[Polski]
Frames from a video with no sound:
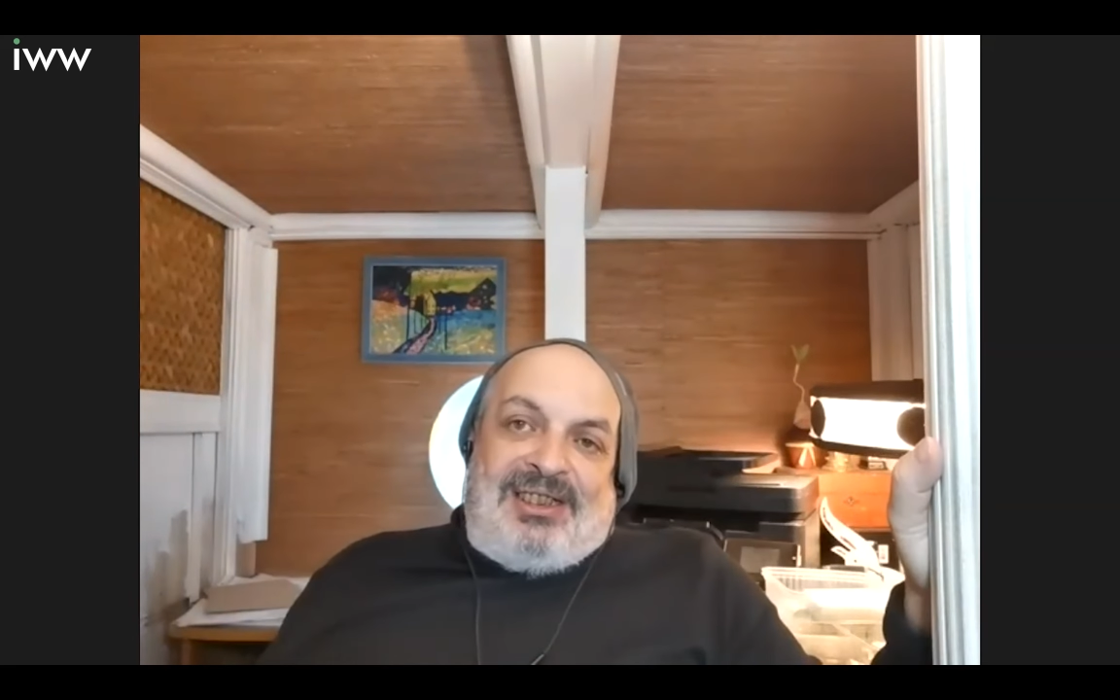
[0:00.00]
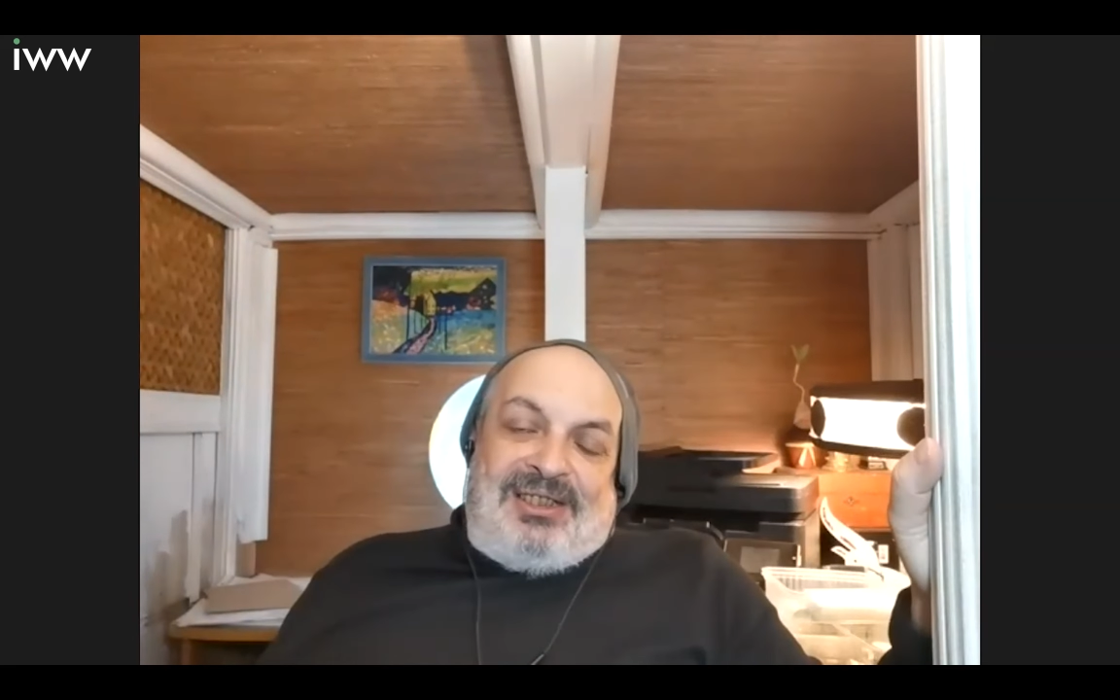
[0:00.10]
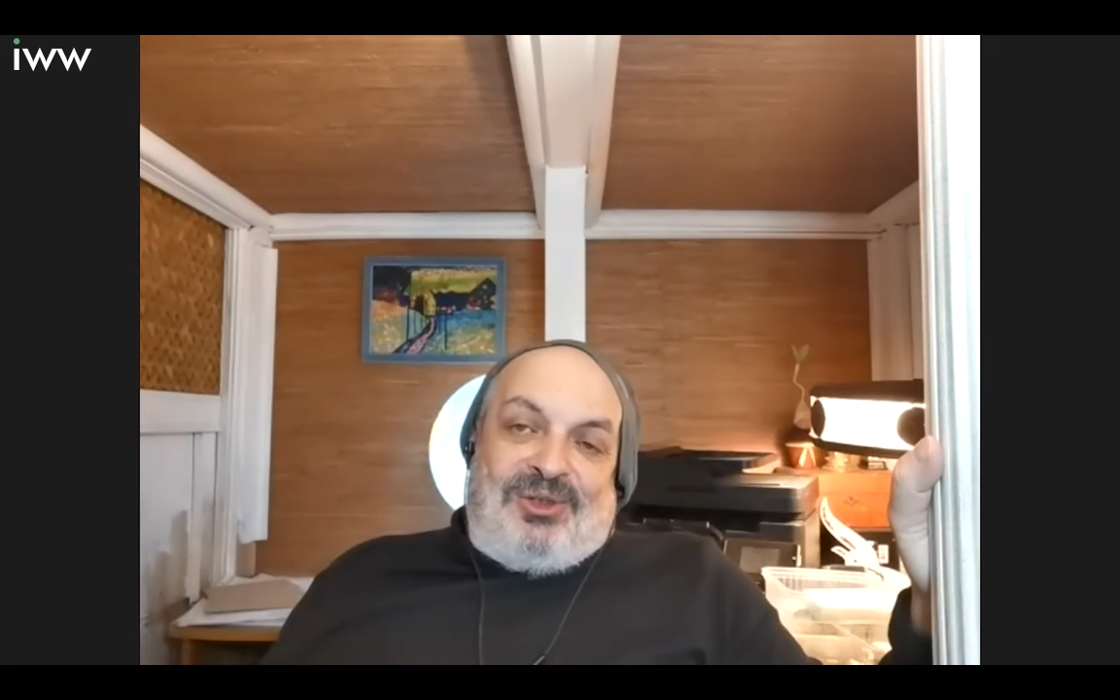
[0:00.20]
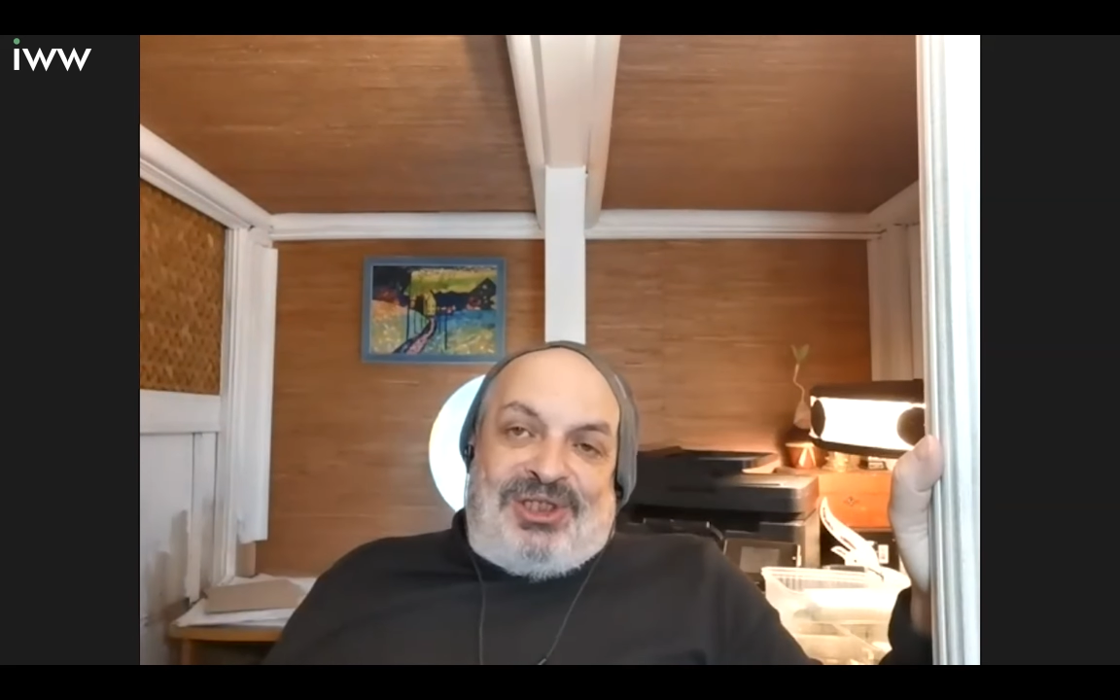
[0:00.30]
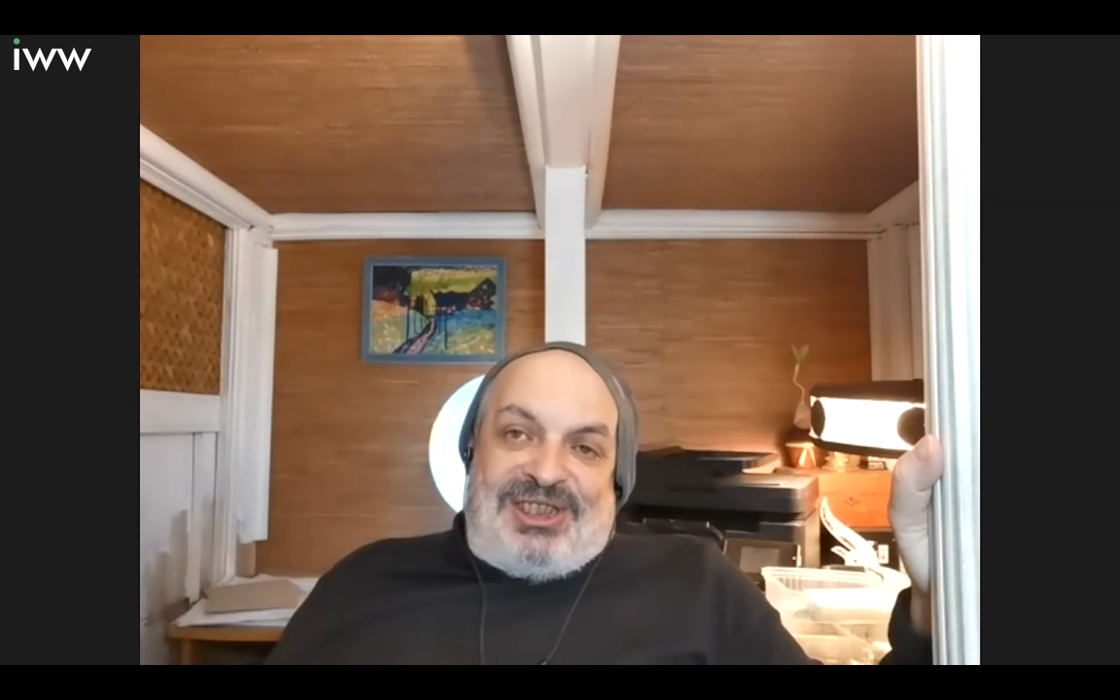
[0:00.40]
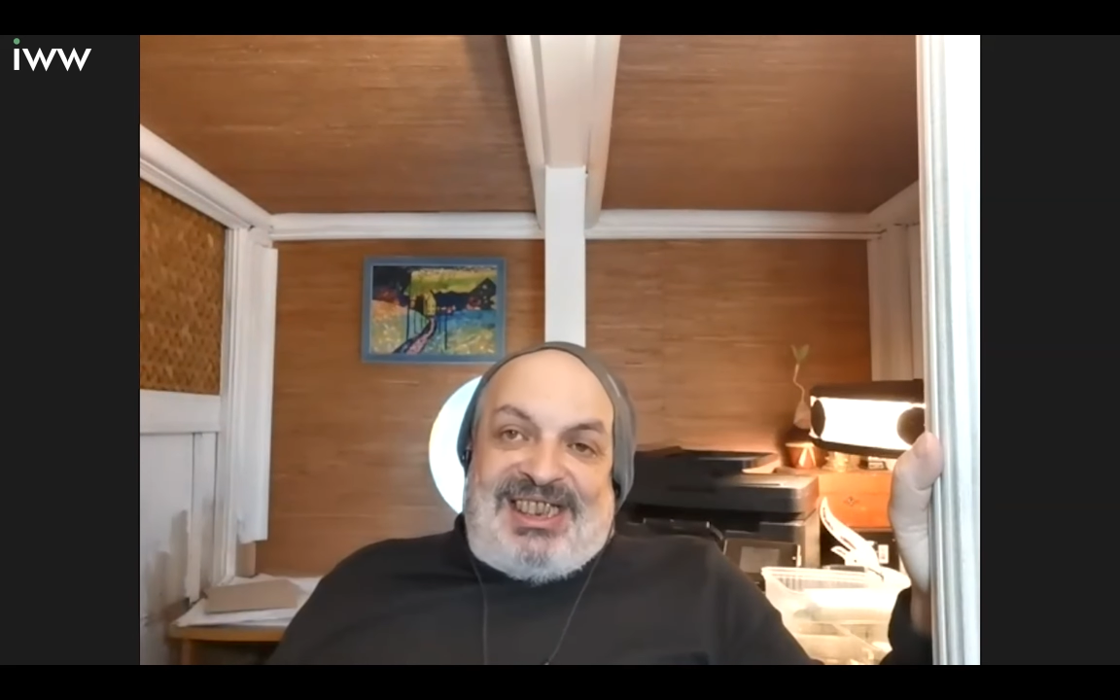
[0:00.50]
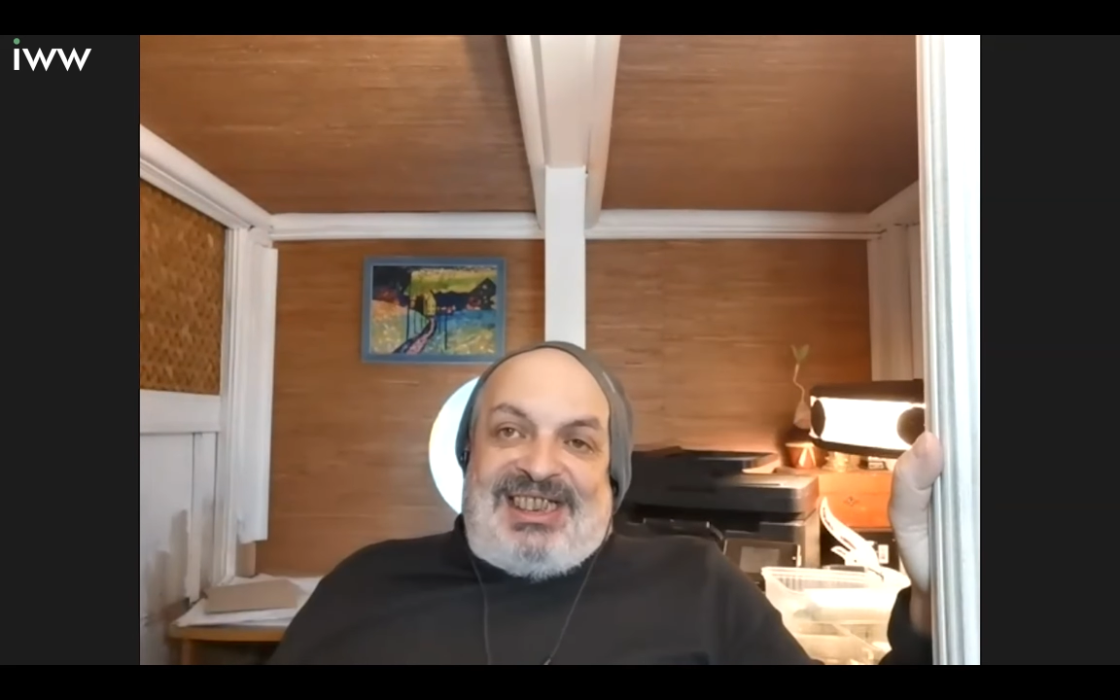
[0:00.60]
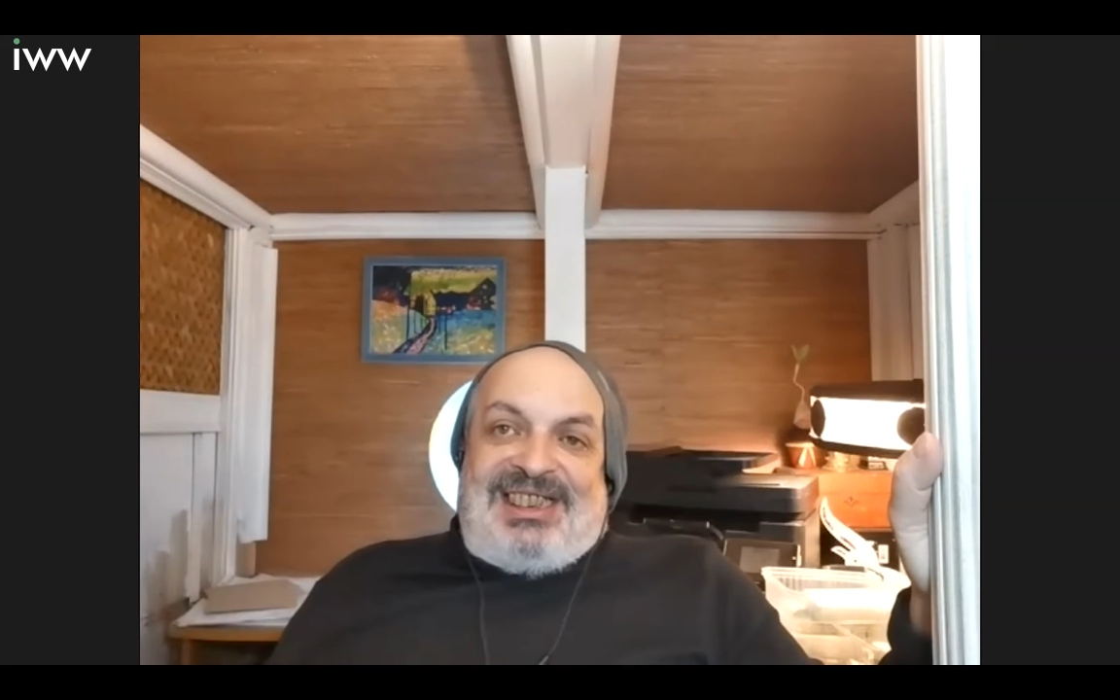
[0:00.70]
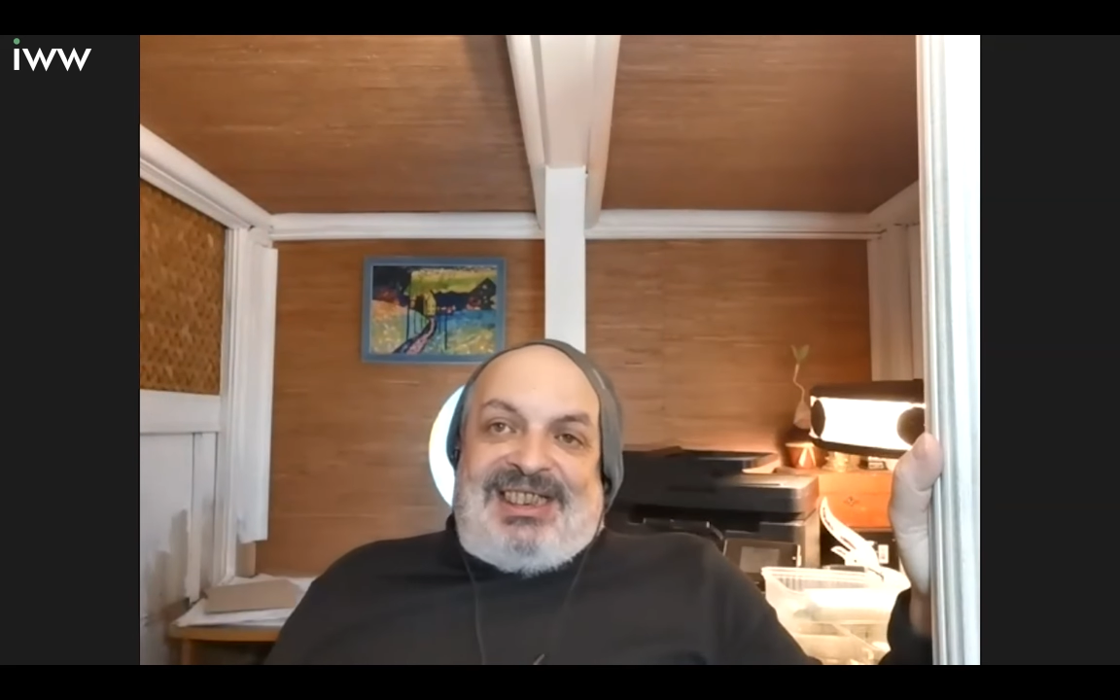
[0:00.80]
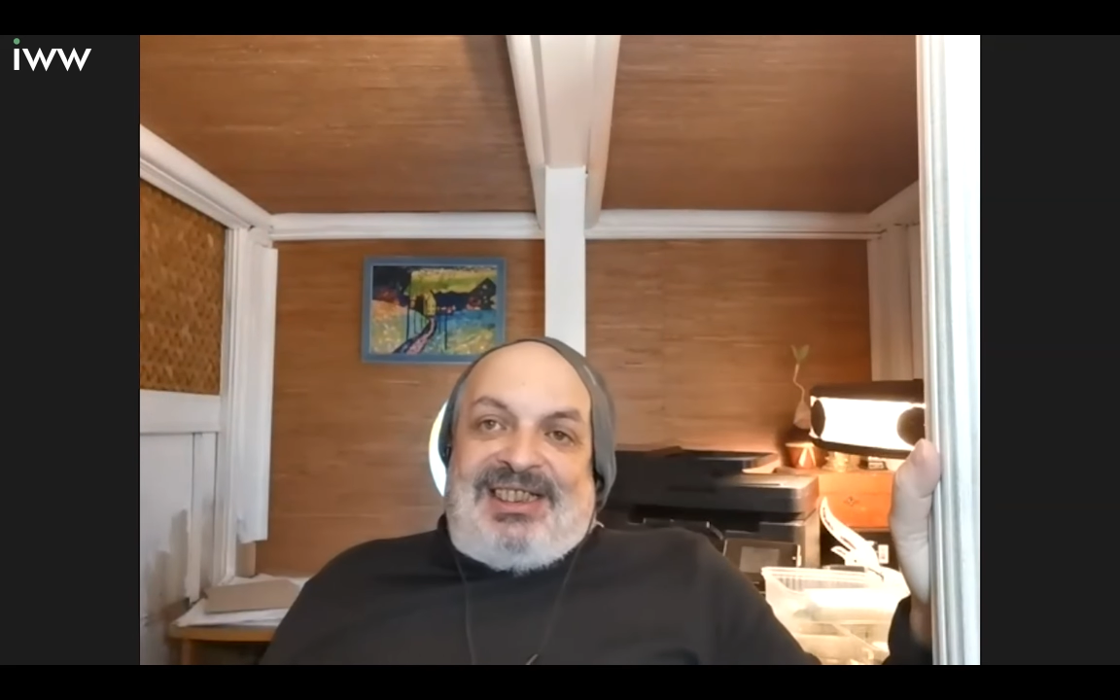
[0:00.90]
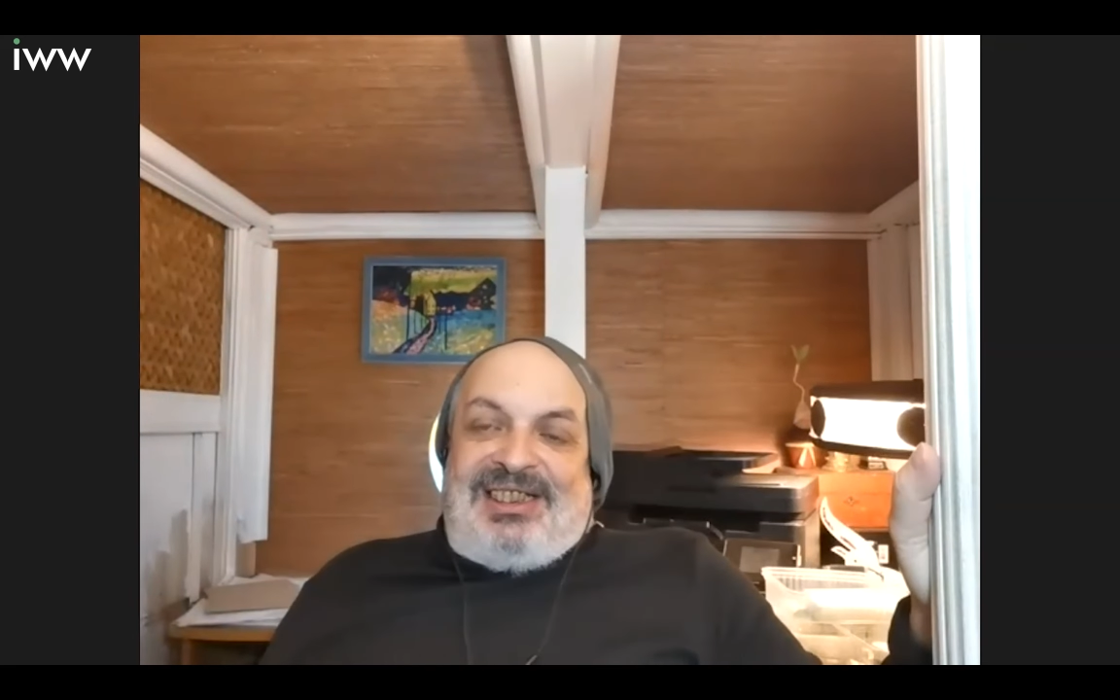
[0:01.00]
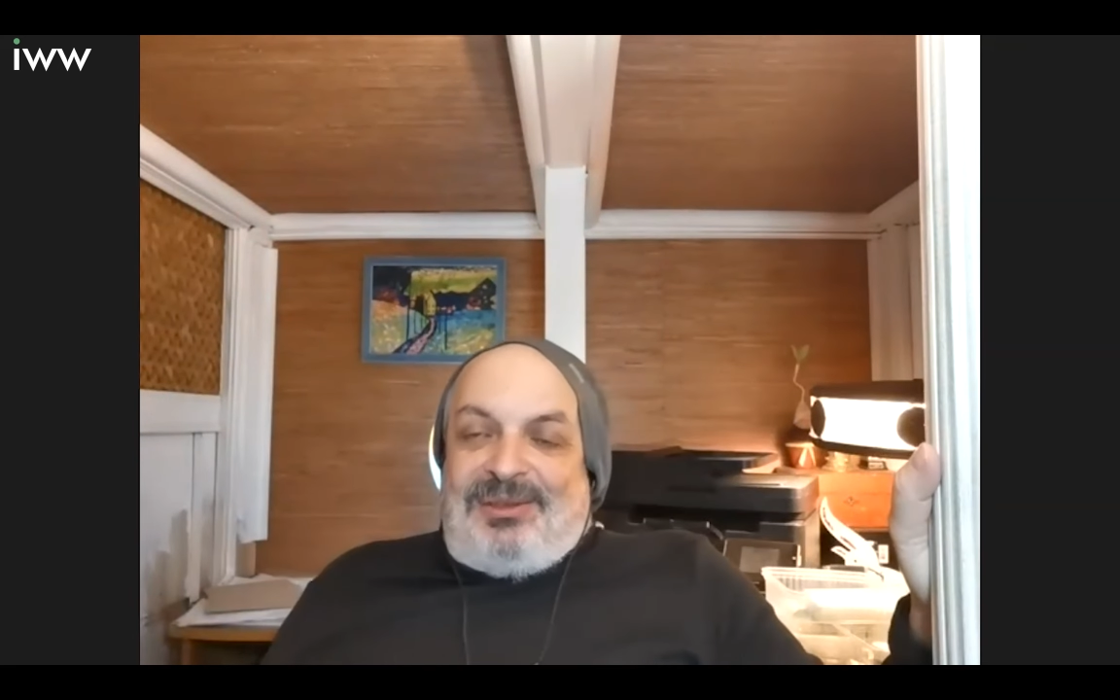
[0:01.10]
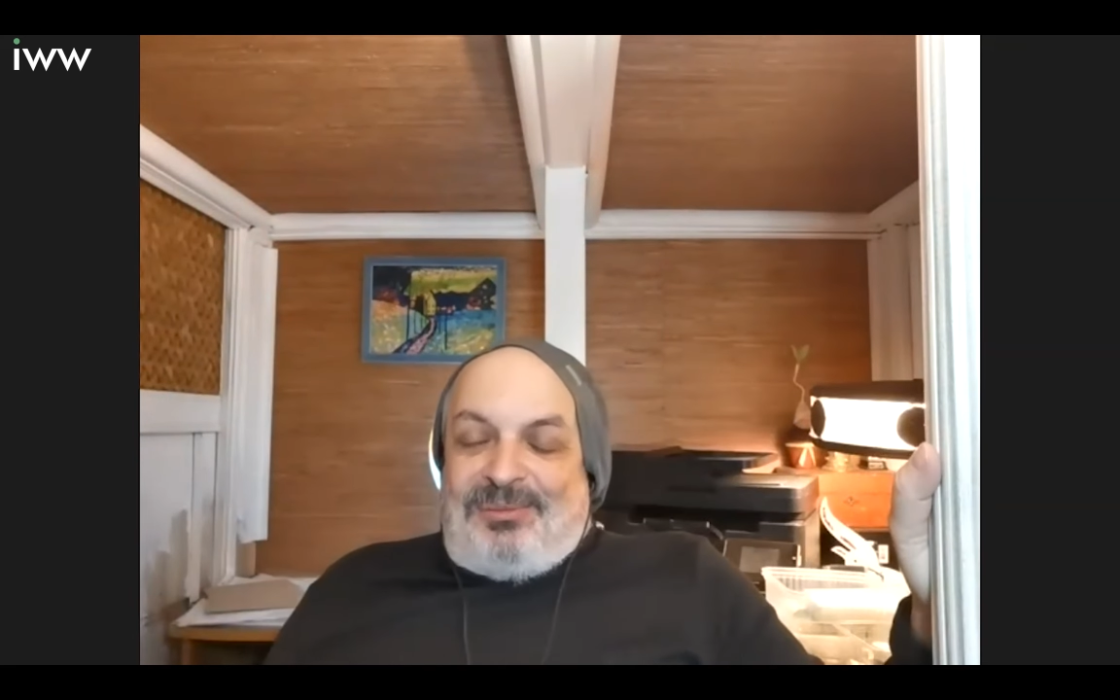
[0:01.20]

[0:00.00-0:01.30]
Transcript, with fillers: no niestety